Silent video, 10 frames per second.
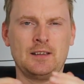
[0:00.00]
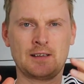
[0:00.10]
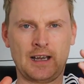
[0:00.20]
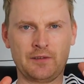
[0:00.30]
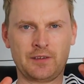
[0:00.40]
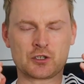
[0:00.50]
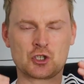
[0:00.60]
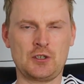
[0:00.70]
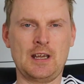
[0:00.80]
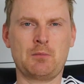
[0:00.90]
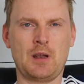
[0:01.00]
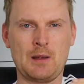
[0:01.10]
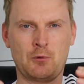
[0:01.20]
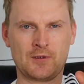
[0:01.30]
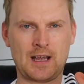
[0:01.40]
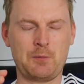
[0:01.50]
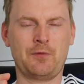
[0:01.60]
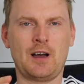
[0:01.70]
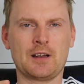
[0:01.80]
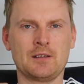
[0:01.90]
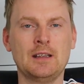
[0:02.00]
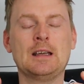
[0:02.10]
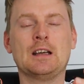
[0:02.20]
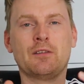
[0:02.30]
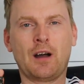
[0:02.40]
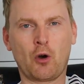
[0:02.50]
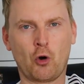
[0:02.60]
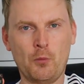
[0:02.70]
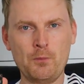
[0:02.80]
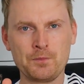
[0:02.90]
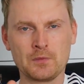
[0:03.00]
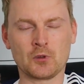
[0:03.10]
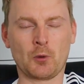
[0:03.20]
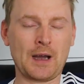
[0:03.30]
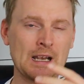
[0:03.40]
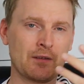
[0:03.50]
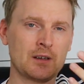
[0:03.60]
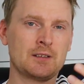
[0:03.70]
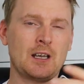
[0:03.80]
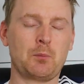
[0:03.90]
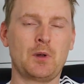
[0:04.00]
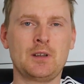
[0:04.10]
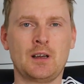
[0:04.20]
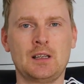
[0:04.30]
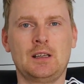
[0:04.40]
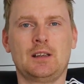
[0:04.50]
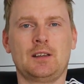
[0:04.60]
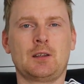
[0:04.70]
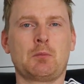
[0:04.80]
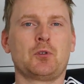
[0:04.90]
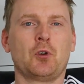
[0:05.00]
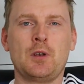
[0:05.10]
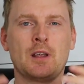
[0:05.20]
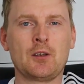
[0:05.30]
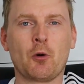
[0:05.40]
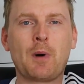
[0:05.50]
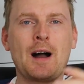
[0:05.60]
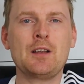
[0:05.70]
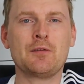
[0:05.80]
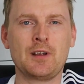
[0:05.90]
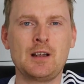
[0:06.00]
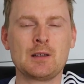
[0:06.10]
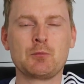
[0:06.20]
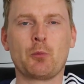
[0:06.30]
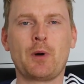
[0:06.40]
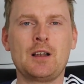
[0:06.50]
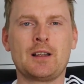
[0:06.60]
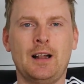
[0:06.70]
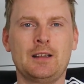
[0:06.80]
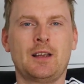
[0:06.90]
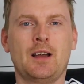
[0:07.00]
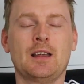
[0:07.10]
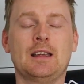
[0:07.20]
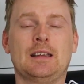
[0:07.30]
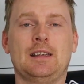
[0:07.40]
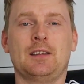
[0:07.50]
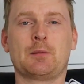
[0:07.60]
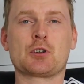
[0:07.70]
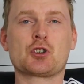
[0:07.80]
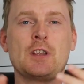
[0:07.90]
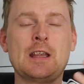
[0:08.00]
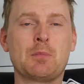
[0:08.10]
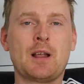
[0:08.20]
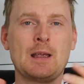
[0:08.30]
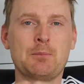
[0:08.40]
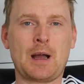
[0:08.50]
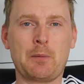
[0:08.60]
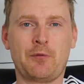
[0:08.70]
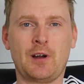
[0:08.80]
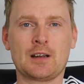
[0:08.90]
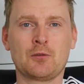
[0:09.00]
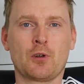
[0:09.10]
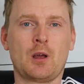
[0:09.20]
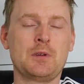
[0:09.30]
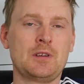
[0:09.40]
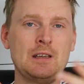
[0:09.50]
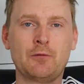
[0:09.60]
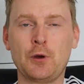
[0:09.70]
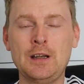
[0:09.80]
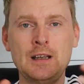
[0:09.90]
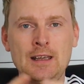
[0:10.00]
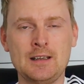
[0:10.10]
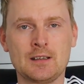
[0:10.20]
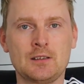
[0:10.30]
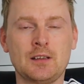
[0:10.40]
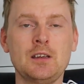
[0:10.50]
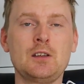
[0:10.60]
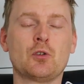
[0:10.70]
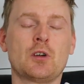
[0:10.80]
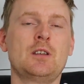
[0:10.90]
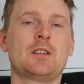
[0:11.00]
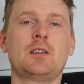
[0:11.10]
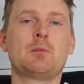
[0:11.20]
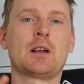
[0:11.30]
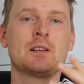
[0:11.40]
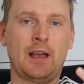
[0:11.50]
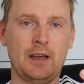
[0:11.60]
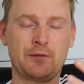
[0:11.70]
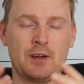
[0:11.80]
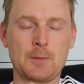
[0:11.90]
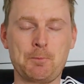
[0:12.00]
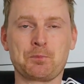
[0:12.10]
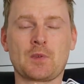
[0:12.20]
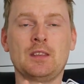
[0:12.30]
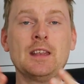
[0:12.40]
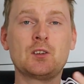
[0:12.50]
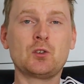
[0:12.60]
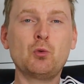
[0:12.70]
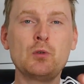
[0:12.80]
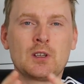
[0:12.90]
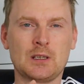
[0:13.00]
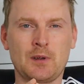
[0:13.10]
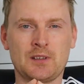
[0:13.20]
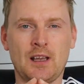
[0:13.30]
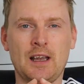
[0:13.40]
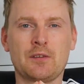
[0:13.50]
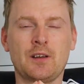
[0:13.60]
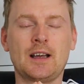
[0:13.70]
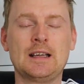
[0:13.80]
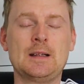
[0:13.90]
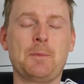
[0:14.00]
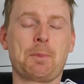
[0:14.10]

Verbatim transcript: Die ist einfach stehen bleiben und abwarten. Warum? Normalerweise sagt man ja, ich sag mal so in der normalen Welt, im normalen Alltag, ich sag mal stehen bleiben, abwarten oder mich irgendwo hinlegen, das kriege ich noch hin, das ist immer ganz einfach. Nichts tun ist immer sehr einfach.